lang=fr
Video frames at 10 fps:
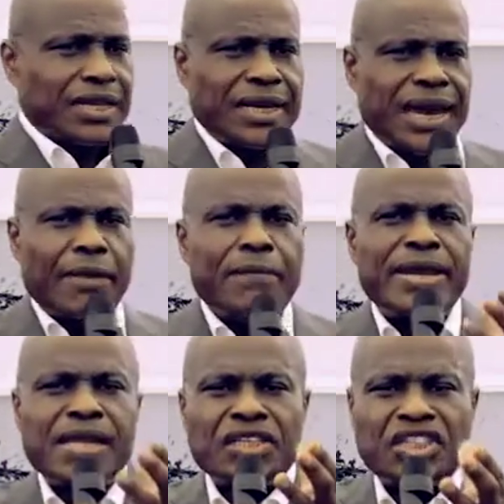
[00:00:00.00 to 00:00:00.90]
Il a
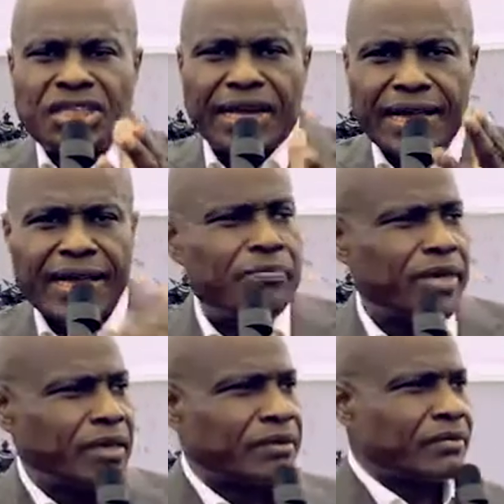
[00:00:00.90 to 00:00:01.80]
amené chez
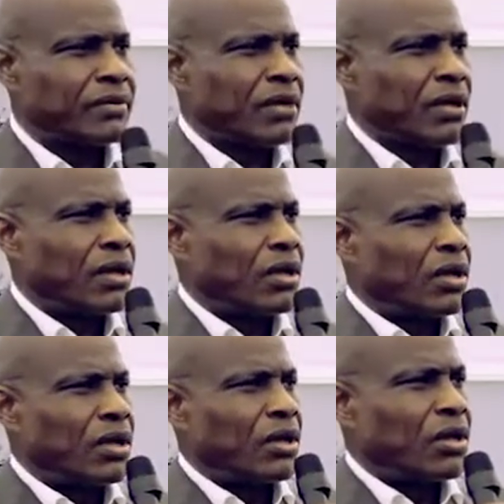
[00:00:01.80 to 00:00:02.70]
Kagame,
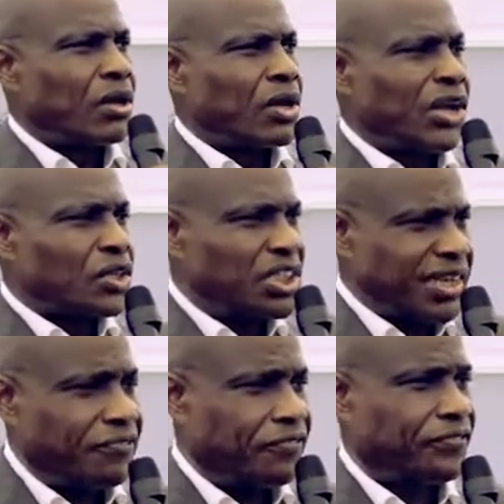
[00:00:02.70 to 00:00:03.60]
leur
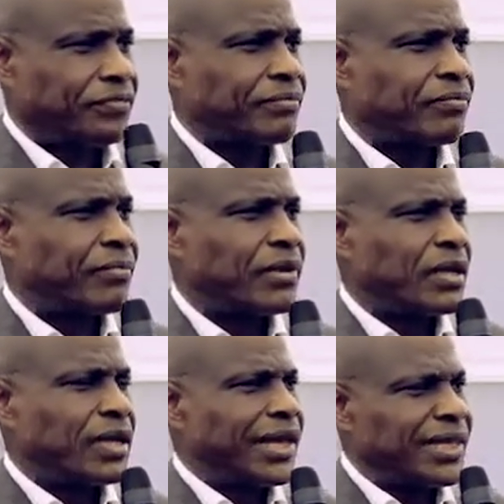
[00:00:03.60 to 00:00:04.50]
chef
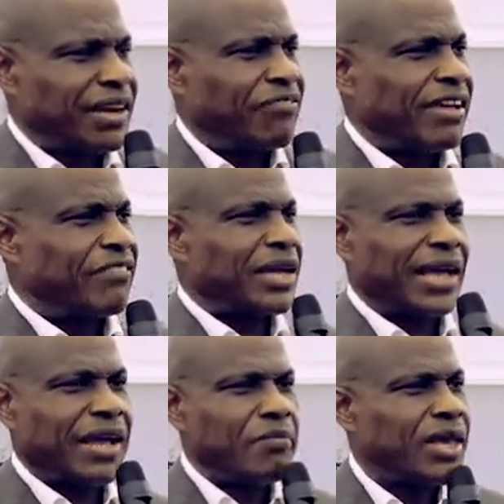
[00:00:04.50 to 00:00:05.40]
travaille avec
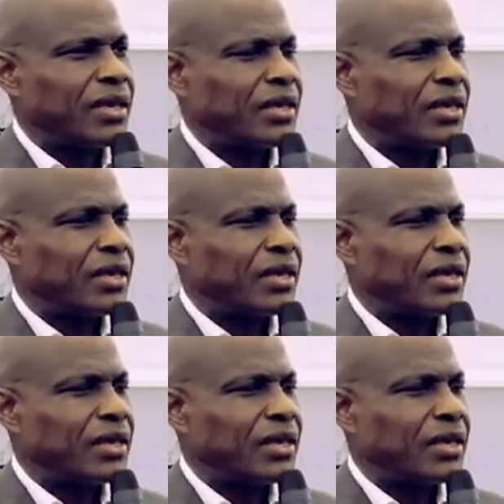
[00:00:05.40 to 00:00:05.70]
Kagame.